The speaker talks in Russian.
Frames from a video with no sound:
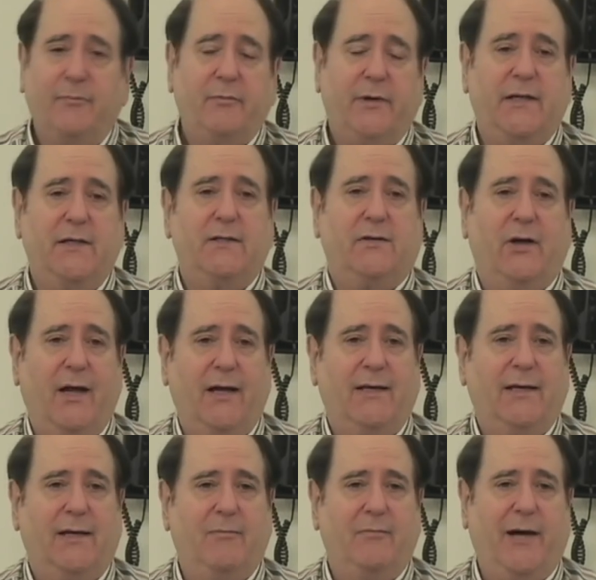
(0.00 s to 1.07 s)
потому что
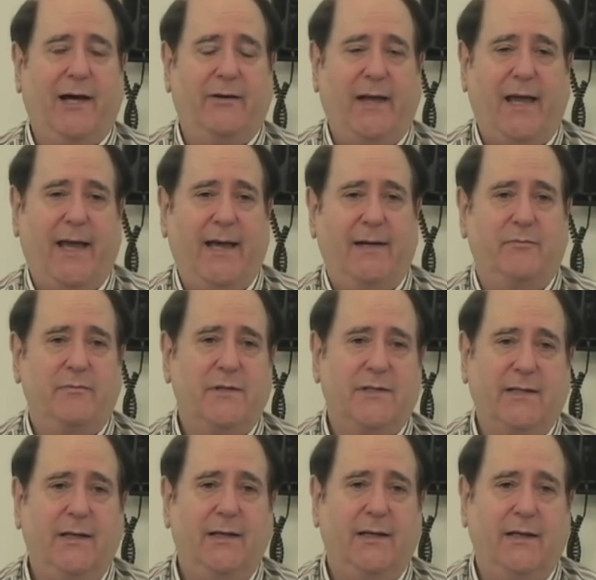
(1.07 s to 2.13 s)
именно об этом он
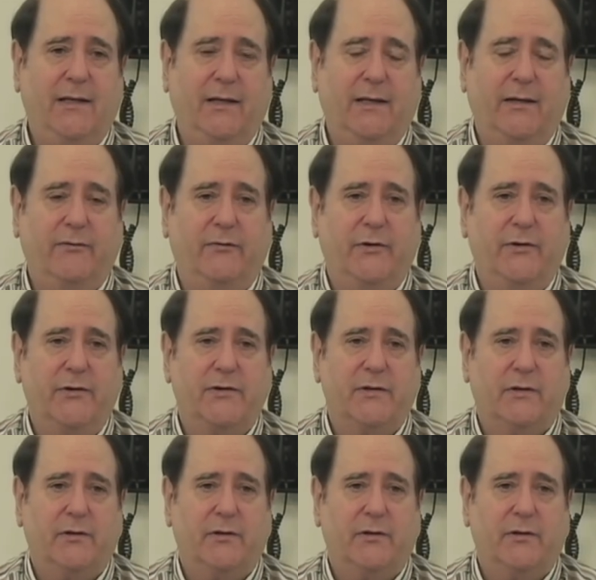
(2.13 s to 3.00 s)
здесь говорит,